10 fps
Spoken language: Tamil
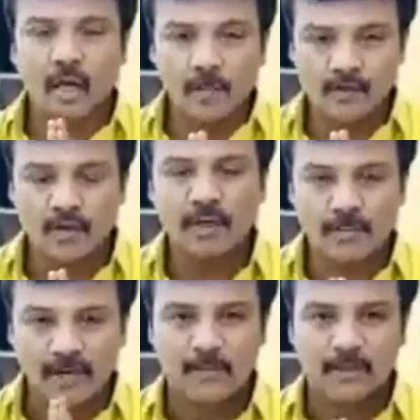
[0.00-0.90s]
இந்த
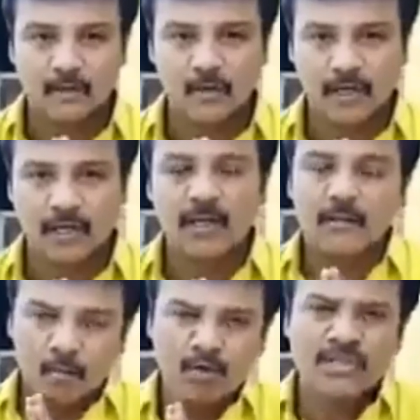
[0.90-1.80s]
ஆப்பர்ச்சுனிட்டியை பயன்படுத்திக்கோங்க
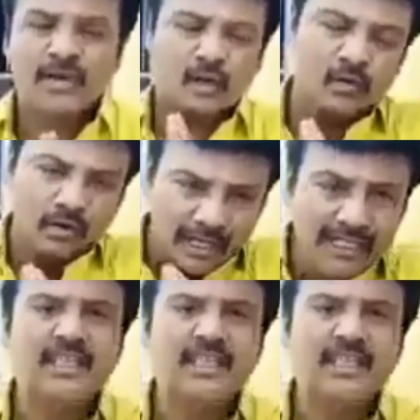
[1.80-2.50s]
முடிஞ்ச வரைக்கும்